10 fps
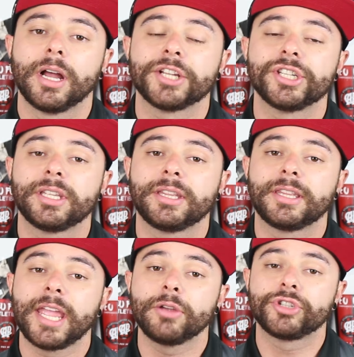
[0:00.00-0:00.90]
a gente
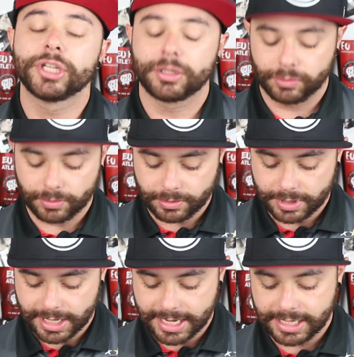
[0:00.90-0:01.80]
tem o título
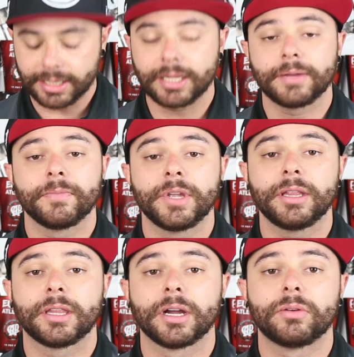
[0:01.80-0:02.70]
ainda,
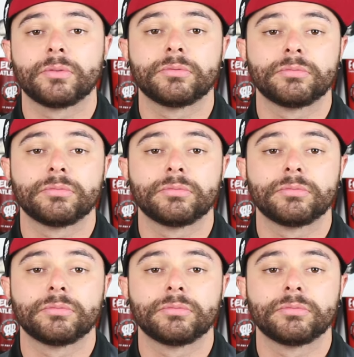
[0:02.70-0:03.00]
então